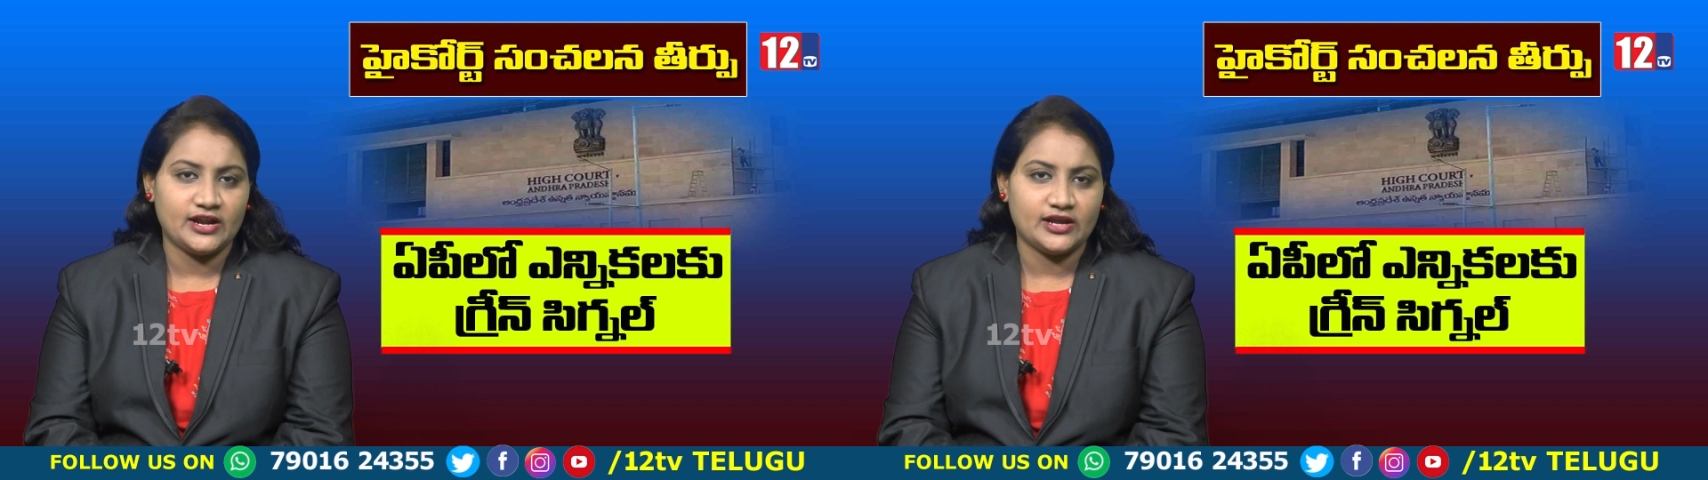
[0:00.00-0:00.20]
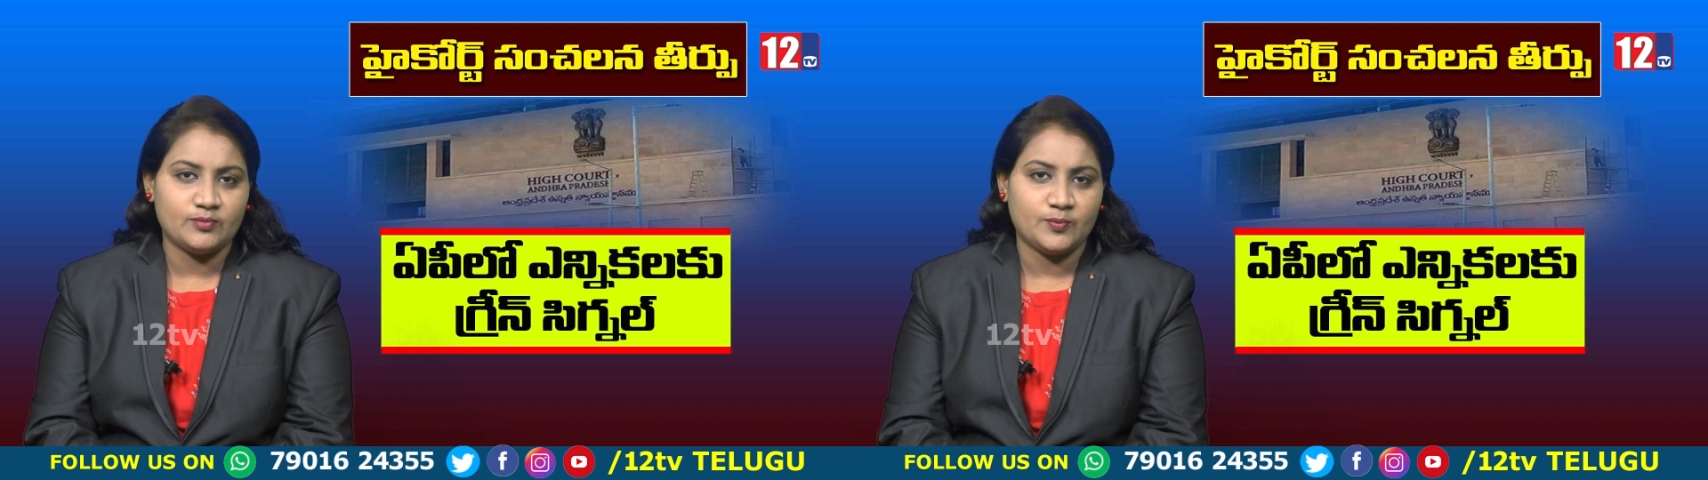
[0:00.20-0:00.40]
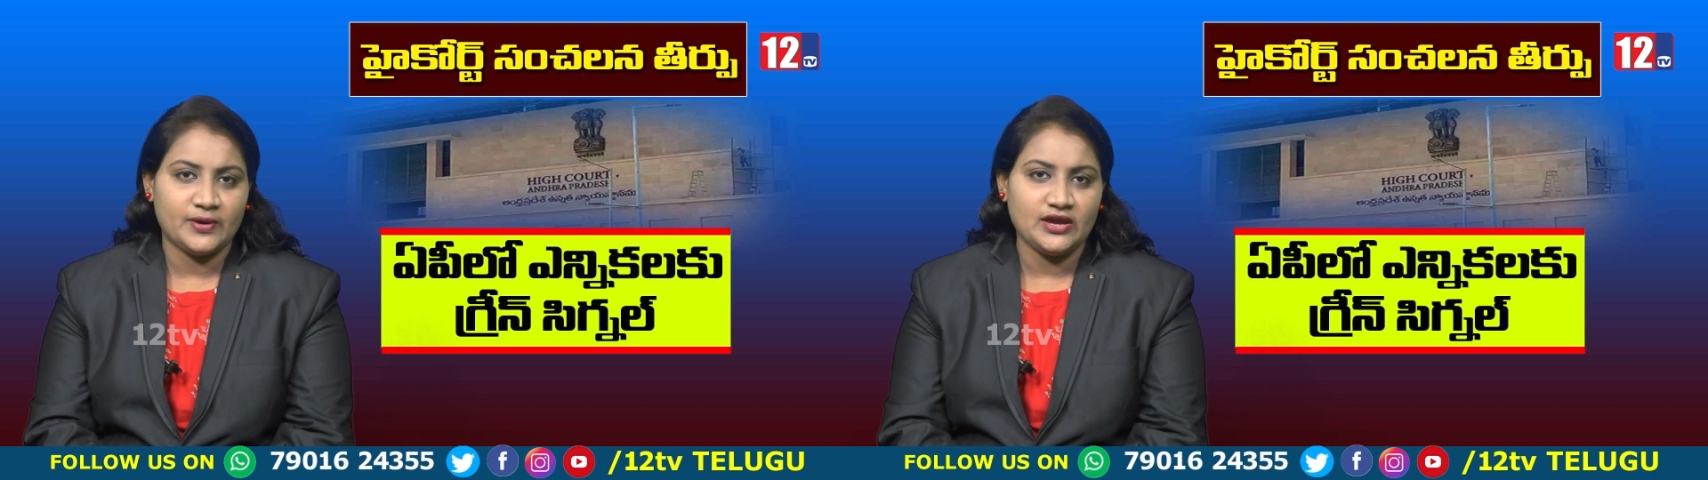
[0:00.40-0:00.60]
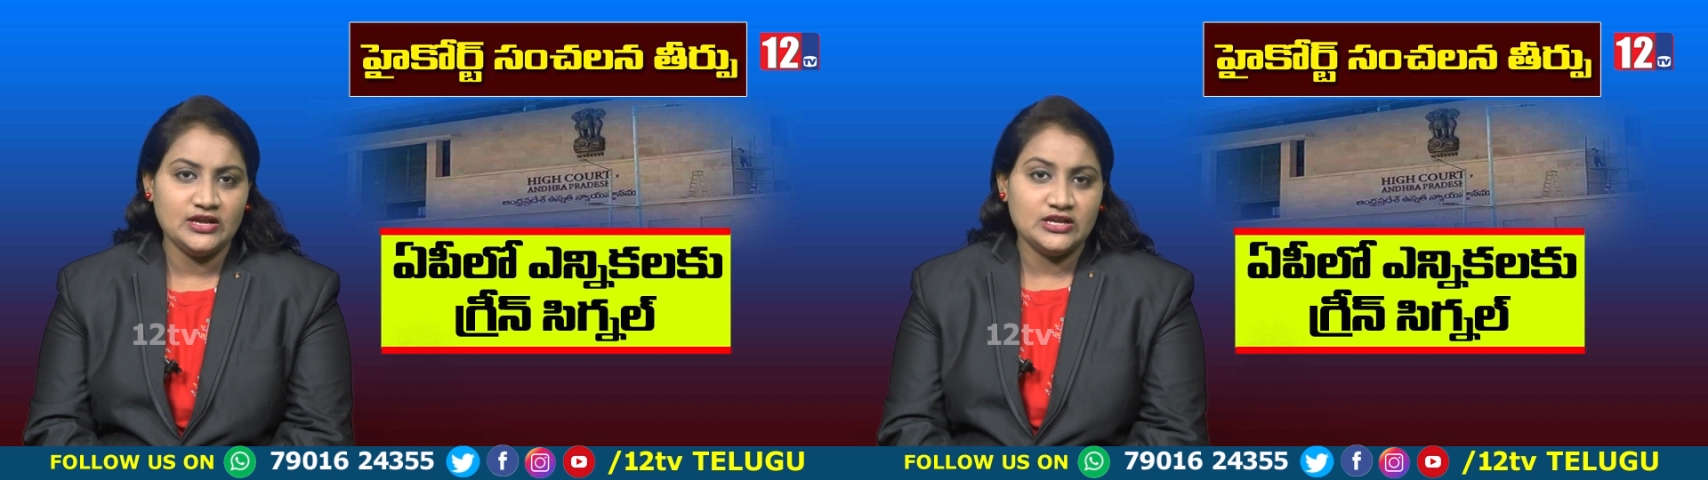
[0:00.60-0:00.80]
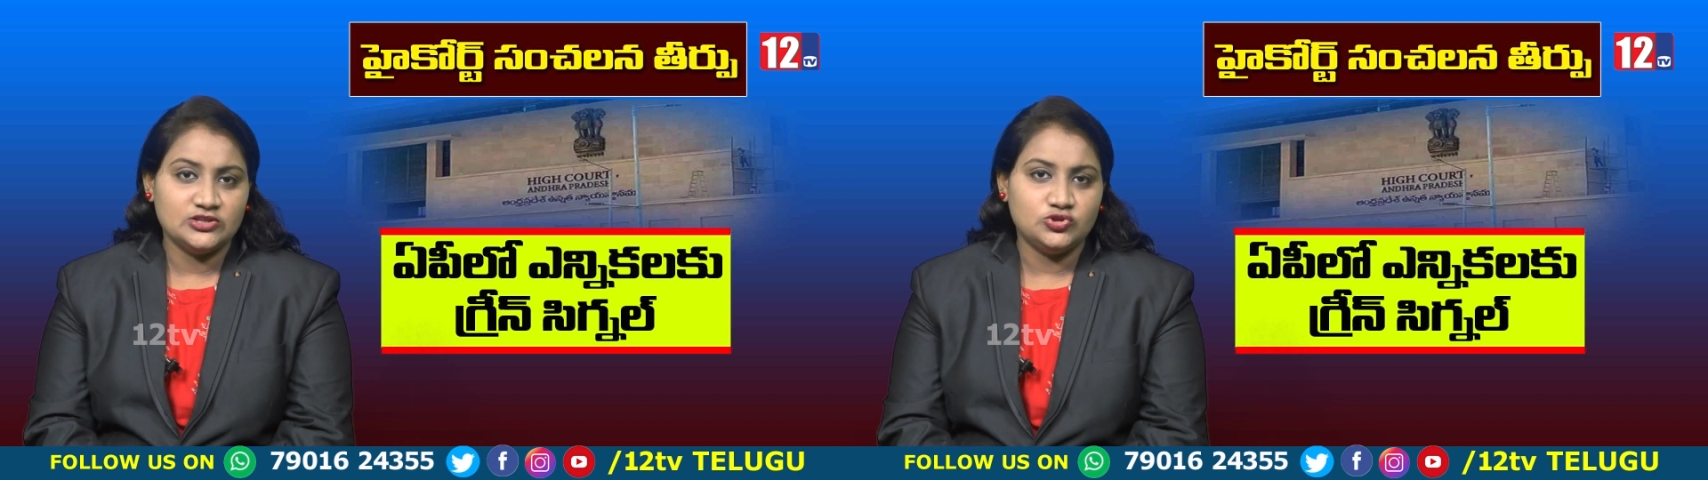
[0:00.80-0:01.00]
కార్యక్రమంపై
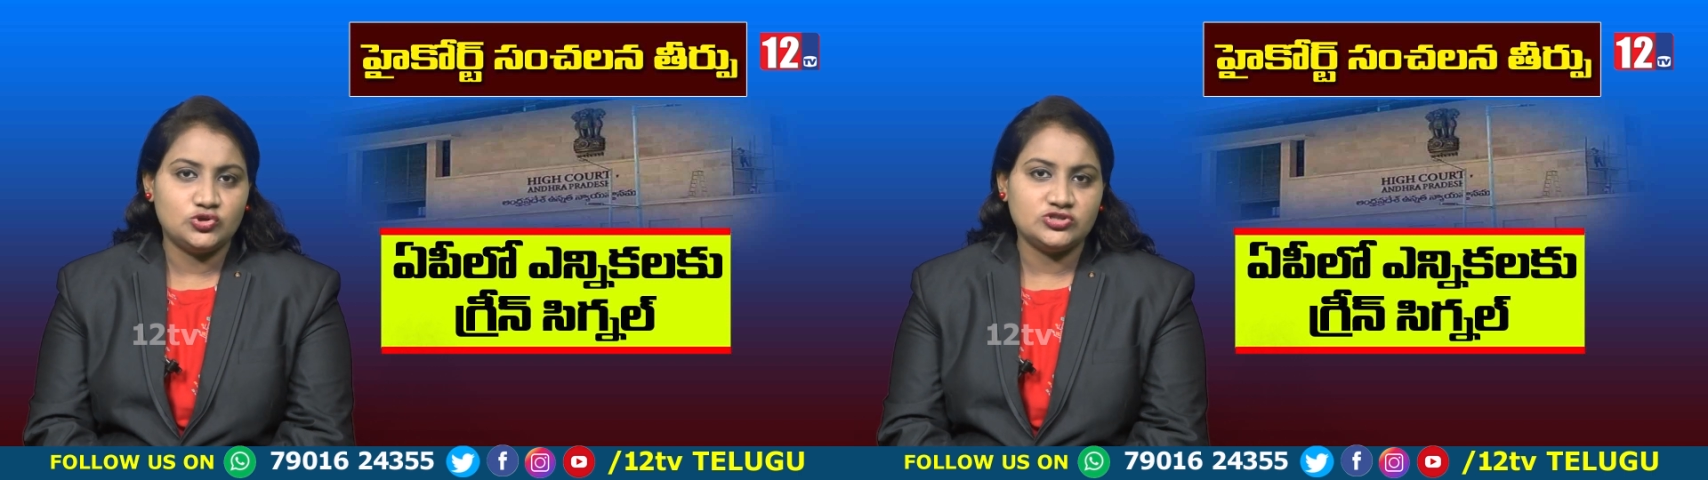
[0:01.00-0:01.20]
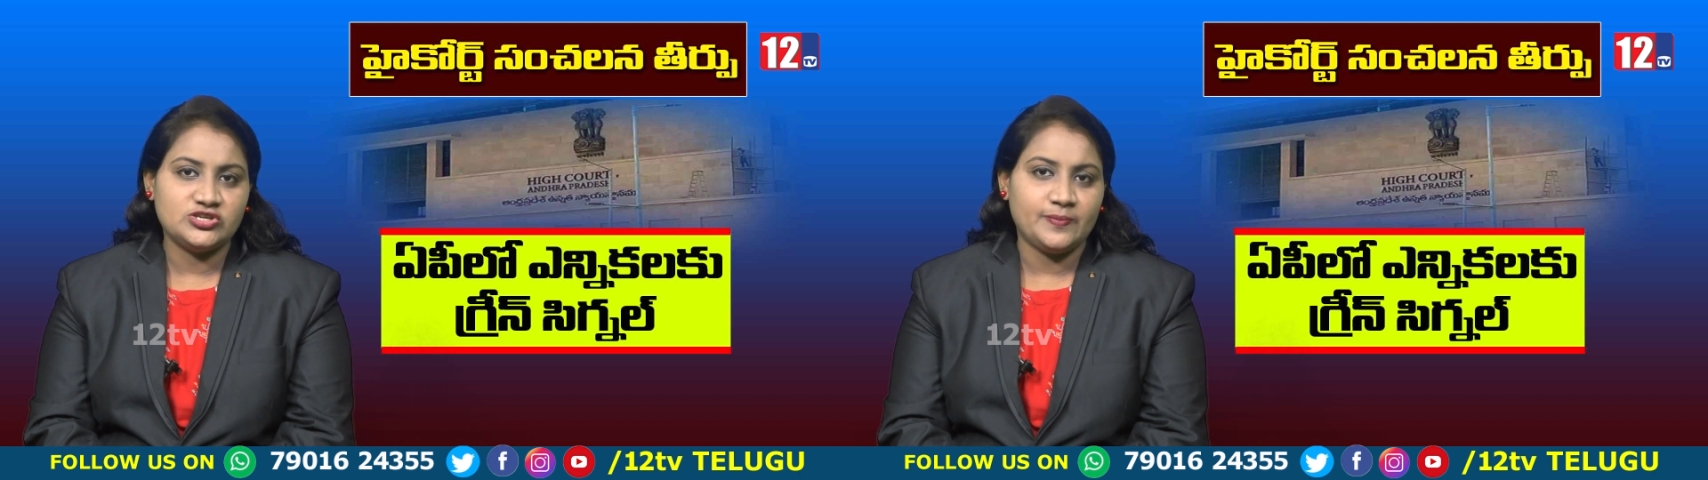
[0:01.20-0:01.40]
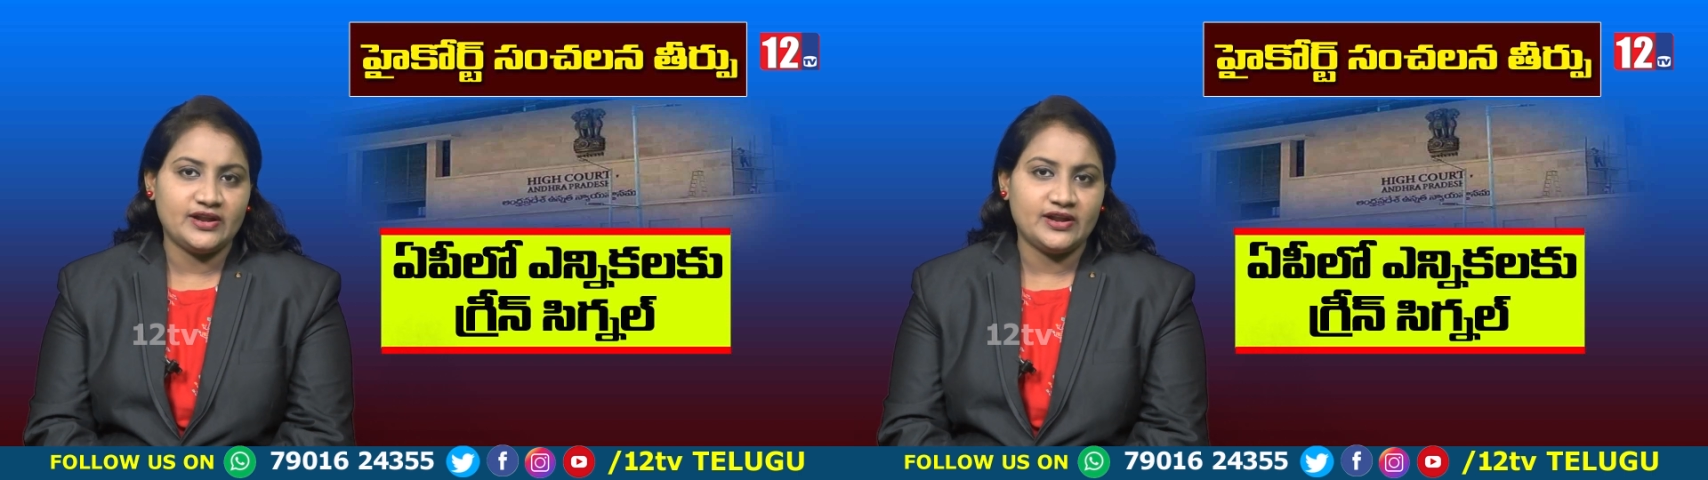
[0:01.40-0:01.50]
దృష్టి